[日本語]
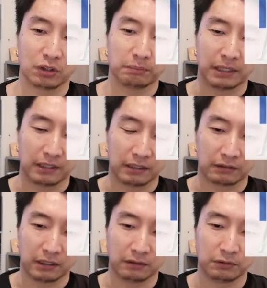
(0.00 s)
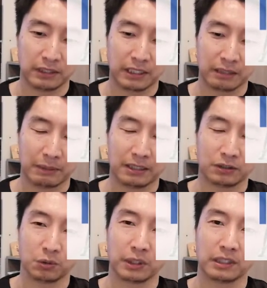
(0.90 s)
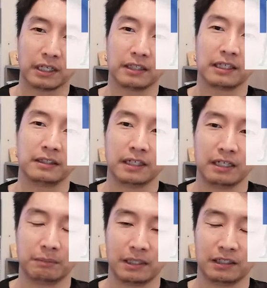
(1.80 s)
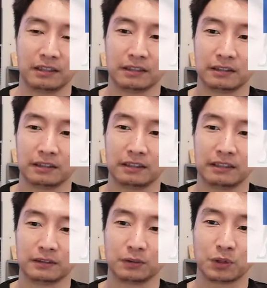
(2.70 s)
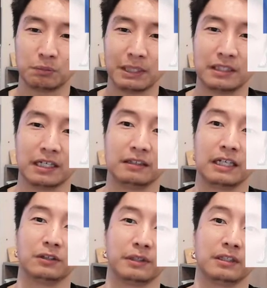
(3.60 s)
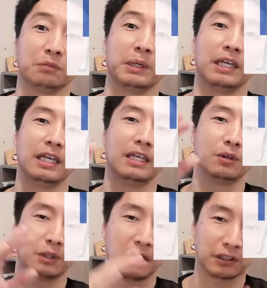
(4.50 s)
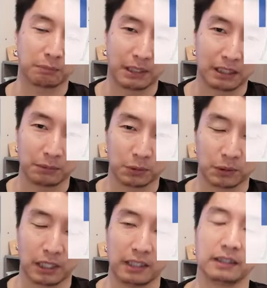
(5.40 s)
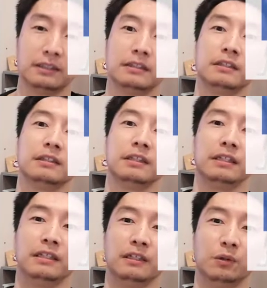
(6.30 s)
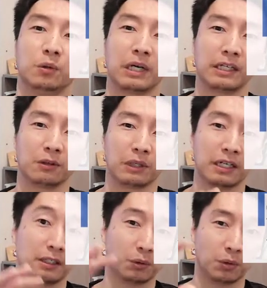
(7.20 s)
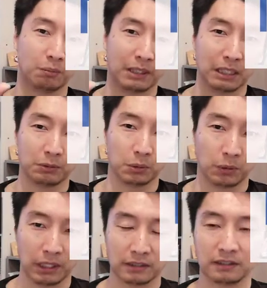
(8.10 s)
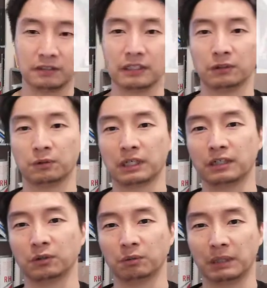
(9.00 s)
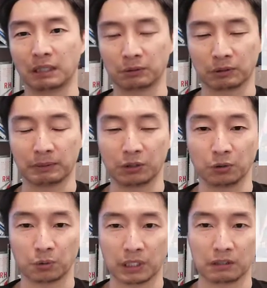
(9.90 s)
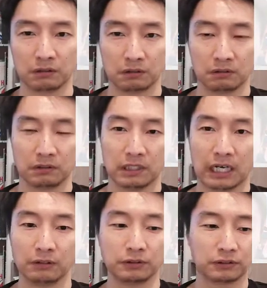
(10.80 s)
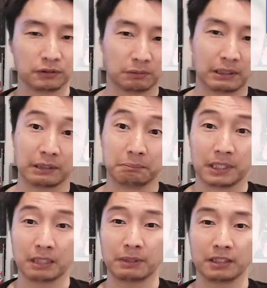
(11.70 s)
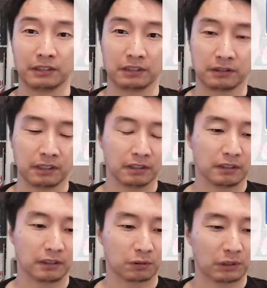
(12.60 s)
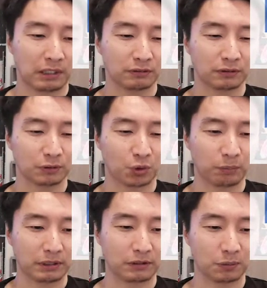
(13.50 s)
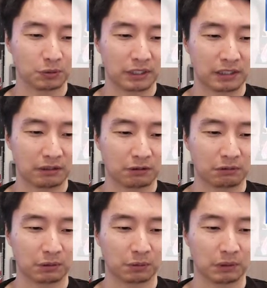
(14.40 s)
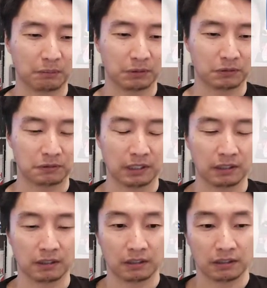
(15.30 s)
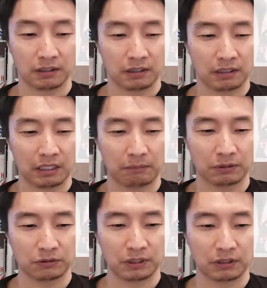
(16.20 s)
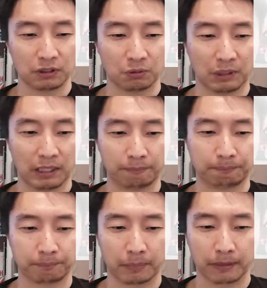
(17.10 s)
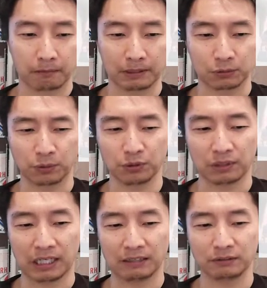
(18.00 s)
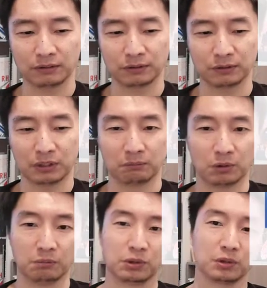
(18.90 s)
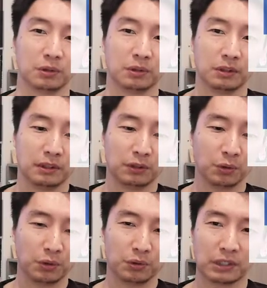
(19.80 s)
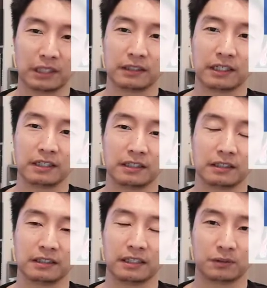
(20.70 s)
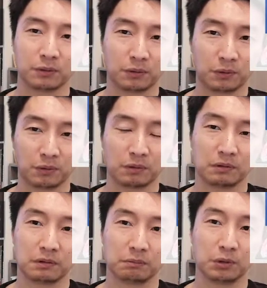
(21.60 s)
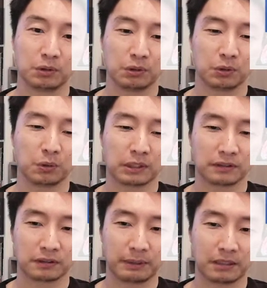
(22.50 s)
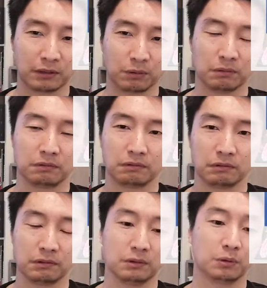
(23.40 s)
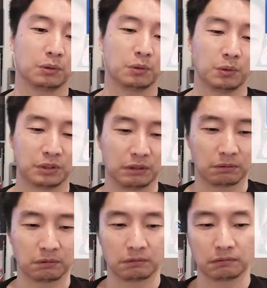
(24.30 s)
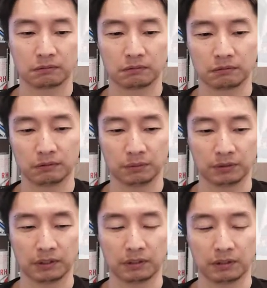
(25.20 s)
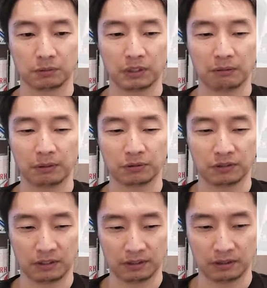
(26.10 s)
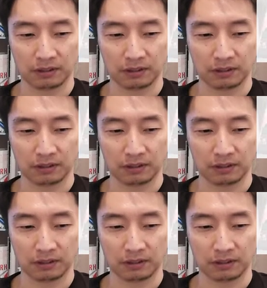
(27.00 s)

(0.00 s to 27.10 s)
例えば、なんだかね、売上あ、1億円に上げたいんであれば、あその前にやんないといけない。例えば、営業のやり方を学ぶとか、えー、お金の管理方法を学ぶとか、人材の管理方法を学ぶとか、まあ、いろいろこうやる、ハウツーを学ばないといけないですね。で、そのハウツーを個別に教えているっていうのがこのレベル2で、レベル3っていうのは、まあ、そういうハウツーよりも、むしろどういう考え方でその目標に到達すべきかということをえると言いますね。これレベル3。